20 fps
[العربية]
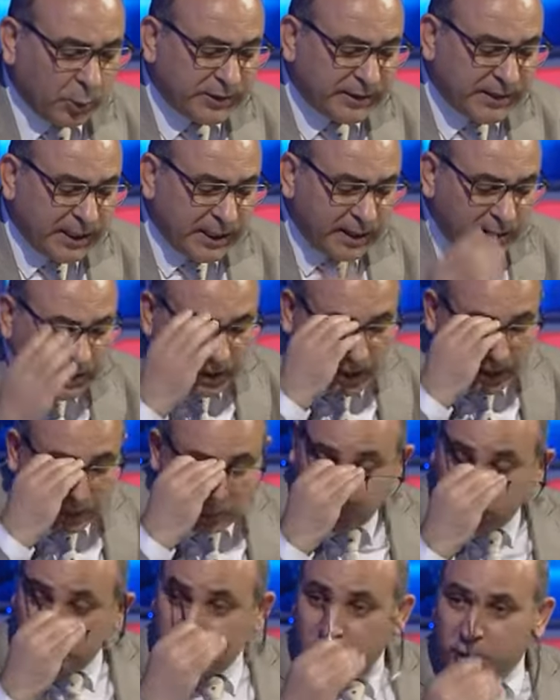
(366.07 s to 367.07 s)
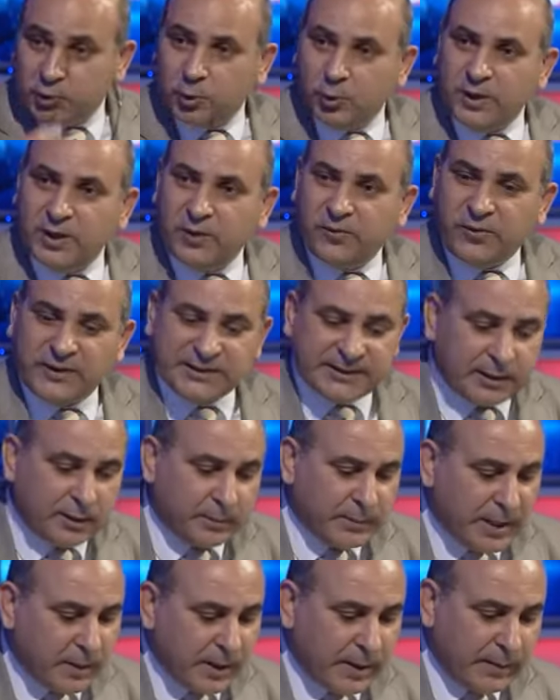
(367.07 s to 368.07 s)
أستاذ للقانون الدستوري
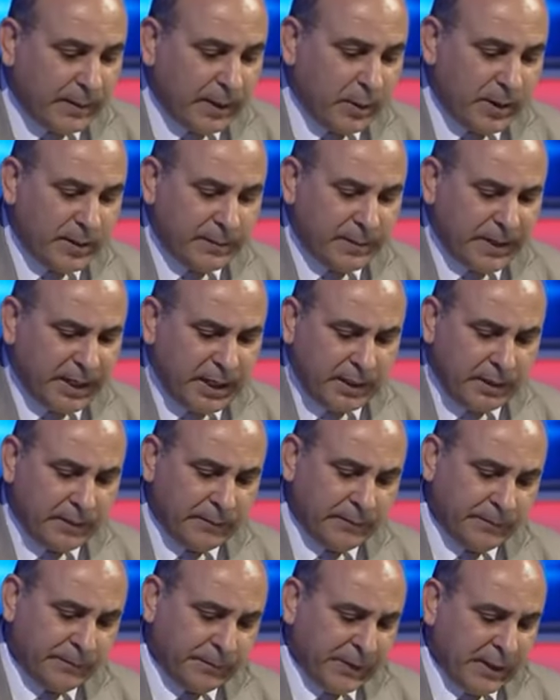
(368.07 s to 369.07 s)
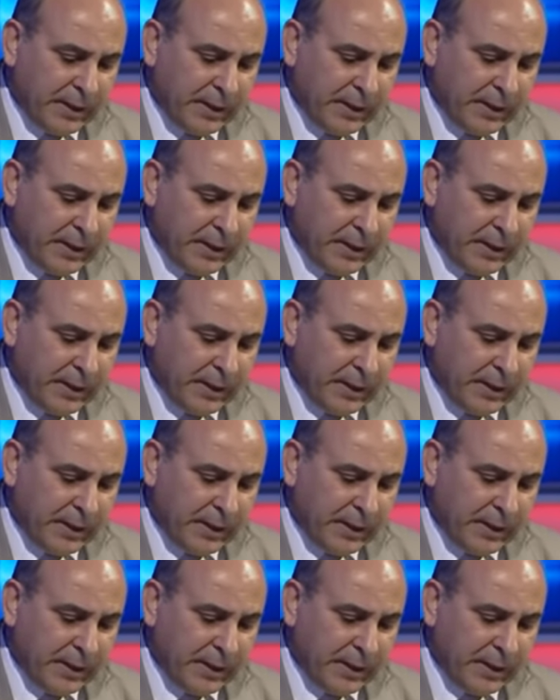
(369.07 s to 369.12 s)
الفصل 144